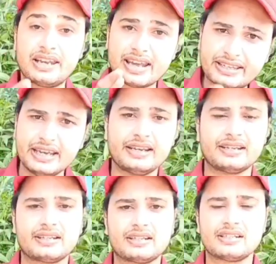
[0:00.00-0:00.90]

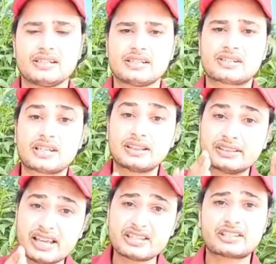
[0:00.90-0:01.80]
लेकिन
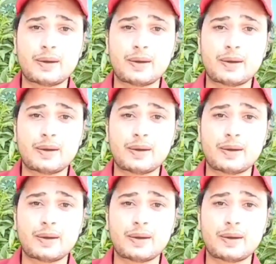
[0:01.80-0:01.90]
संदेश